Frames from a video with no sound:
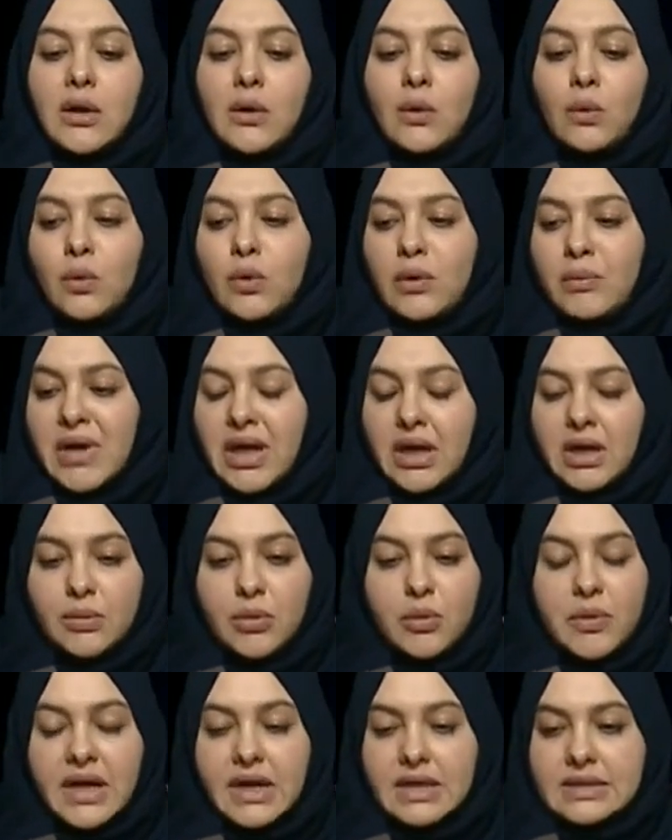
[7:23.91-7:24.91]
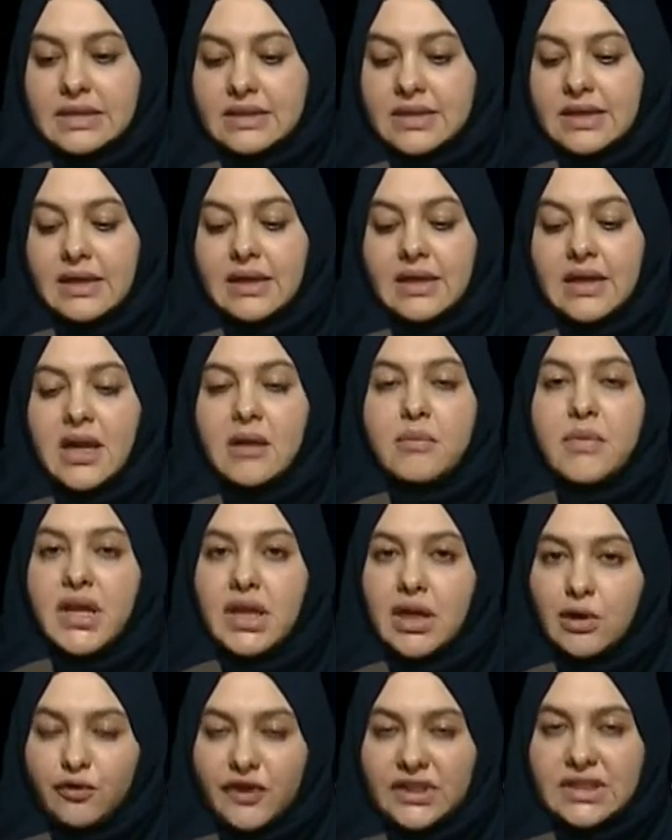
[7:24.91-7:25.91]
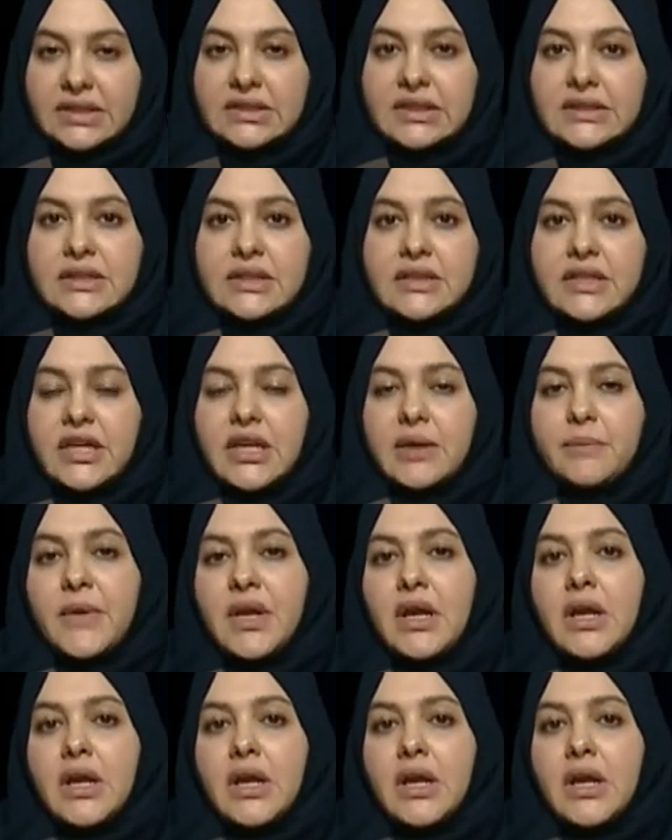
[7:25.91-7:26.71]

ومع ممارسه المهنه وفتره التدريب